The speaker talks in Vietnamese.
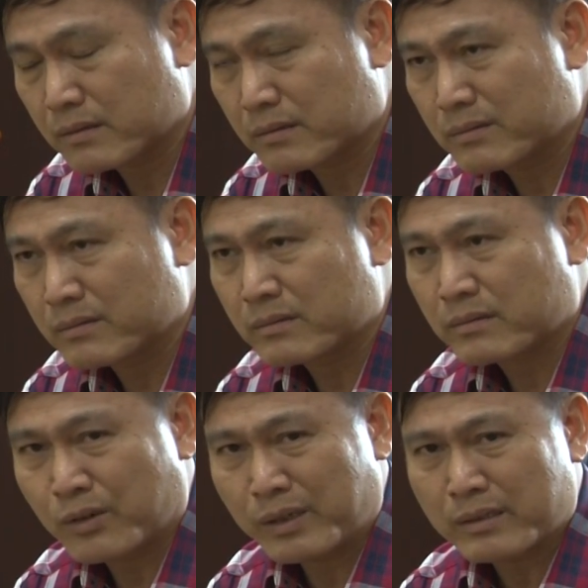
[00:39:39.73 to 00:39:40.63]
ừ,
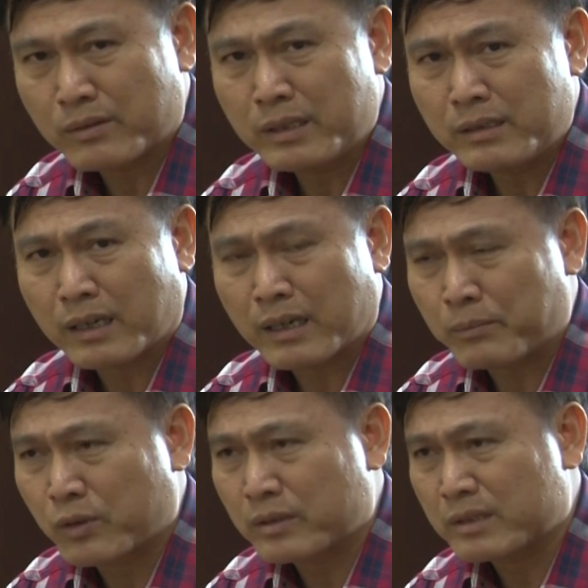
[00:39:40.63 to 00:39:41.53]
có lẽ tôi nghĩ rằng là
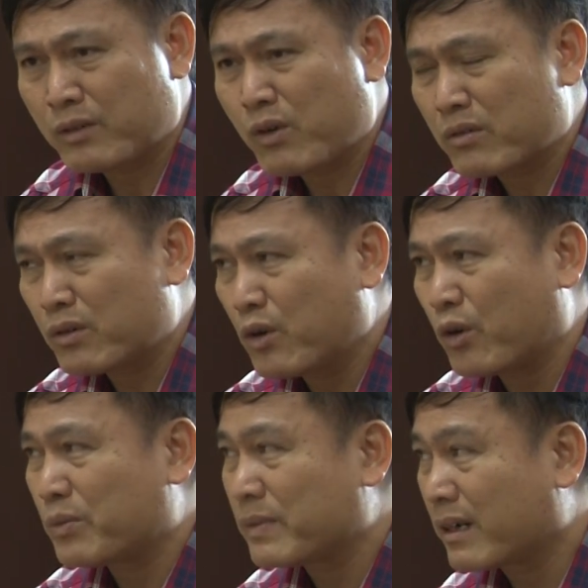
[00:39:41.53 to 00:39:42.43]
một sĩ quan quân
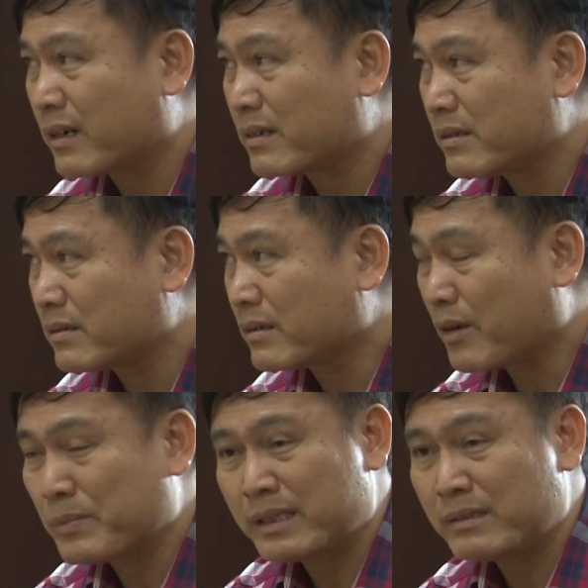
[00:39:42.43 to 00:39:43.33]
đội mà nó
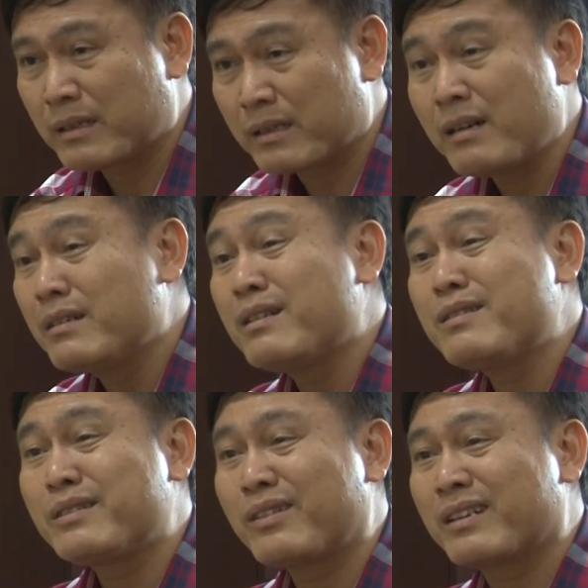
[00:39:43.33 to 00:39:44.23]
có một cái gì đấy hơi
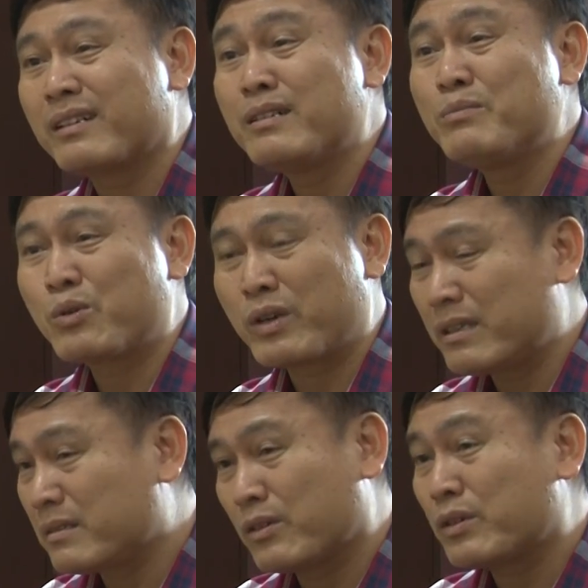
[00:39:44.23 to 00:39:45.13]
hơi gọi là hơi mâu thuẫn
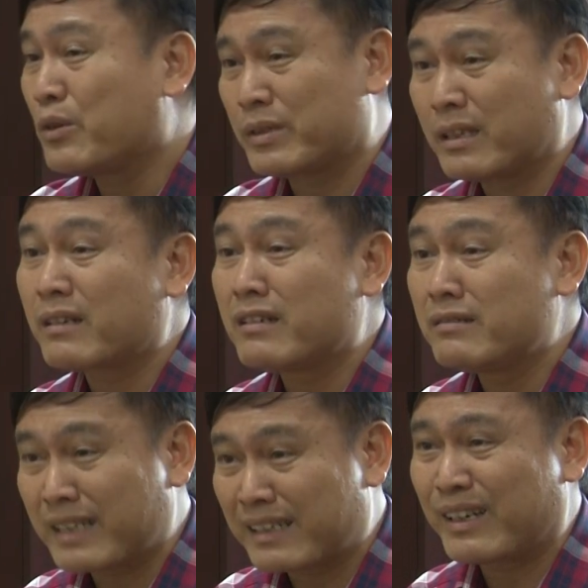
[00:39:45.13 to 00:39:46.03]
thường sĩ quan đội rất là
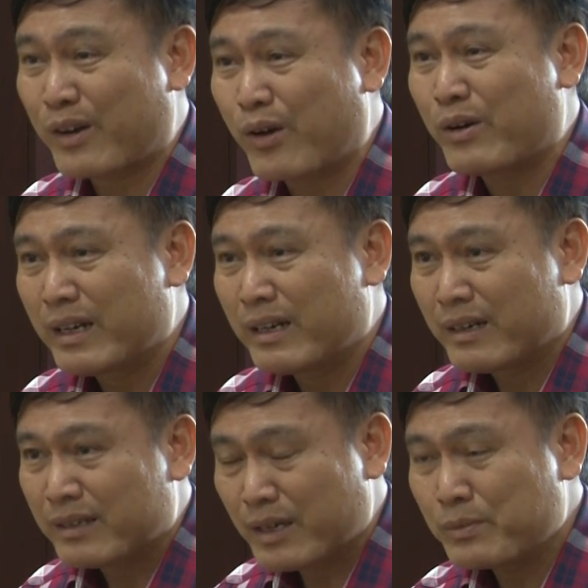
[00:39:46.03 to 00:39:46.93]
cứng rắn này nọ
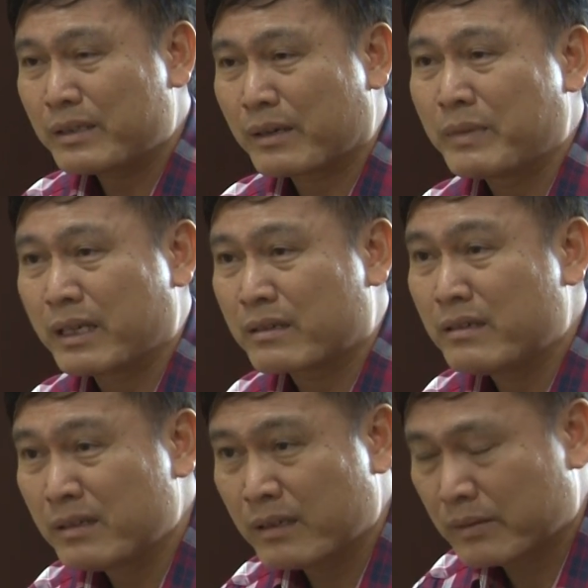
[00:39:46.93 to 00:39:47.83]
nhưng ông đặc biệt là
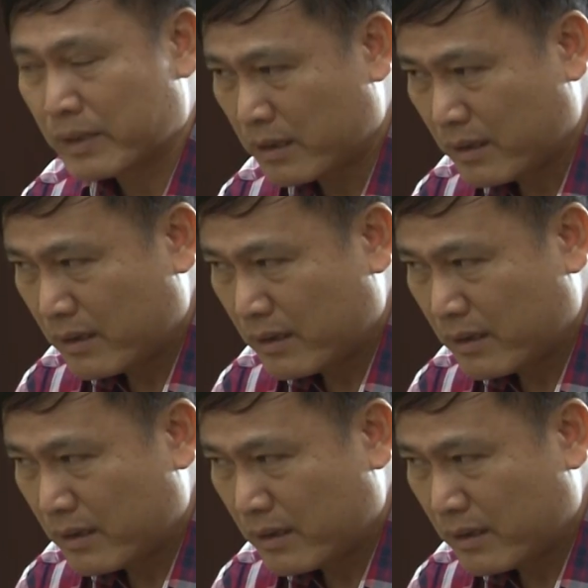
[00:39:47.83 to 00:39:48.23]
thương người và